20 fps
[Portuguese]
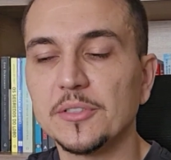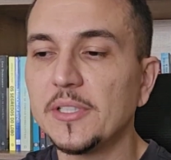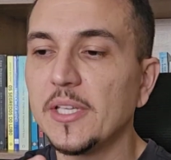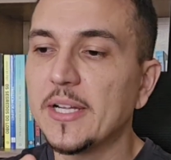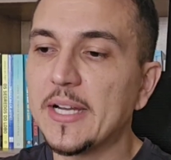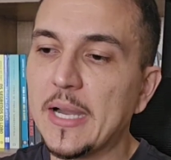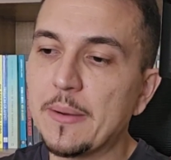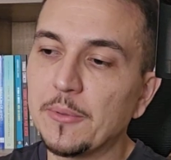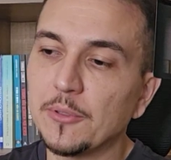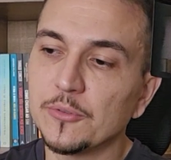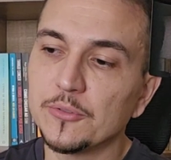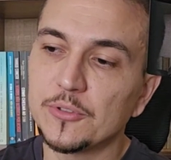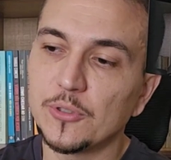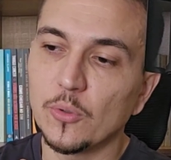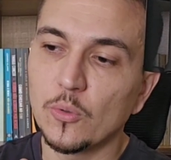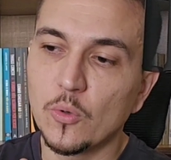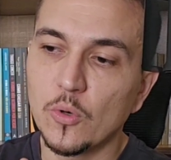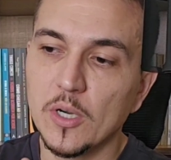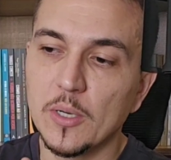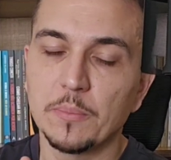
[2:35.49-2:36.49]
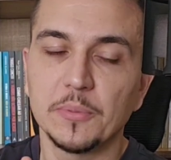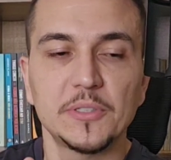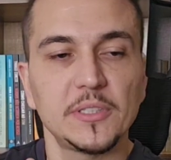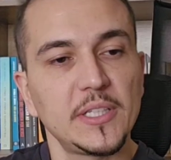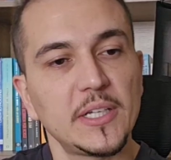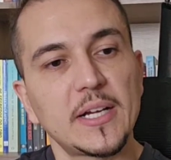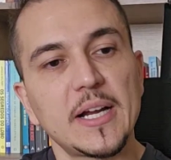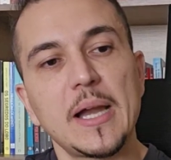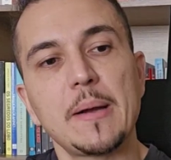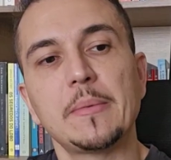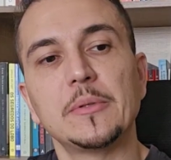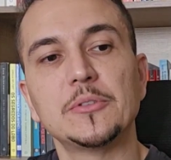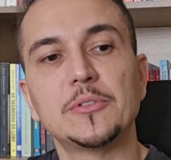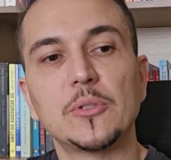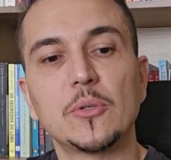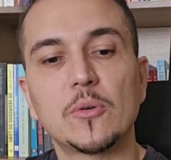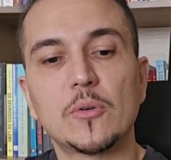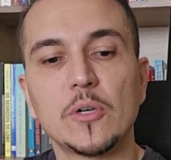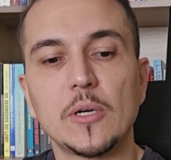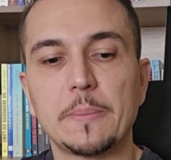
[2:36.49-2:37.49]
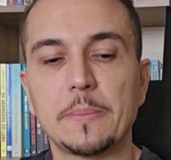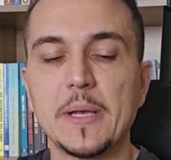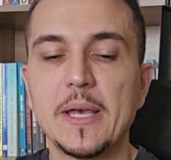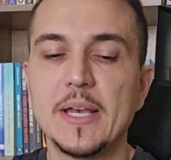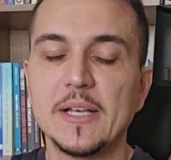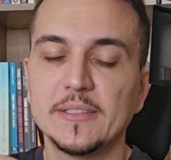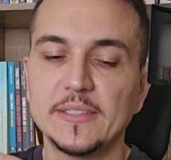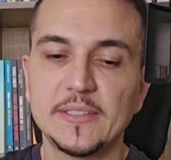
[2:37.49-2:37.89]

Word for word: Você tem karma no seu corpo? Você tem karma no seu corpo.